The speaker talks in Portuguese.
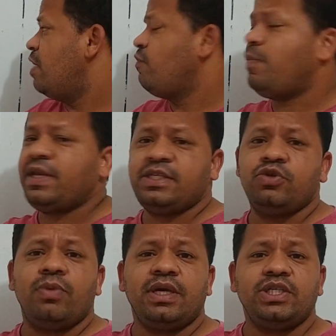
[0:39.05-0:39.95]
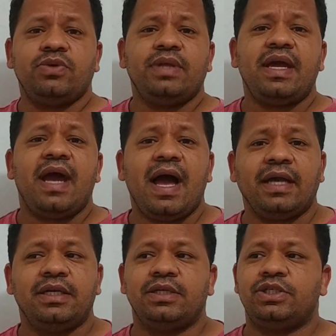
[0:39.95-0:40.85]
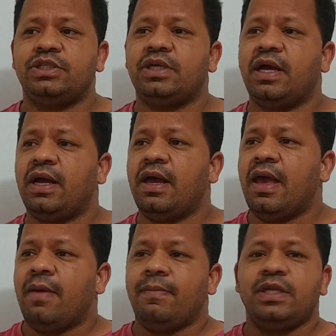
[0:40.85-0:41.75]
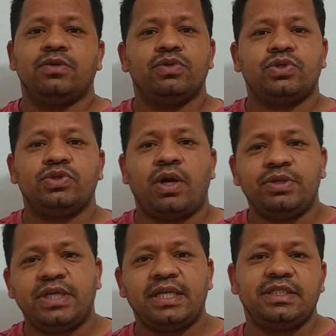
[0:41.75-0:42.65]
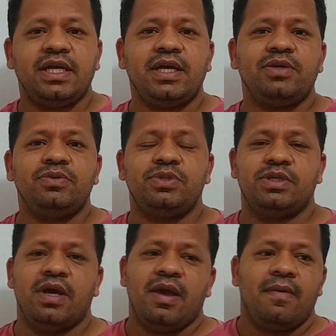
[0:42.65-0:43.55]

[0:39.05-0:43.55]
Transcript: veio parecido com a questão da EAR, que tinha meninos com os olhos castanhos,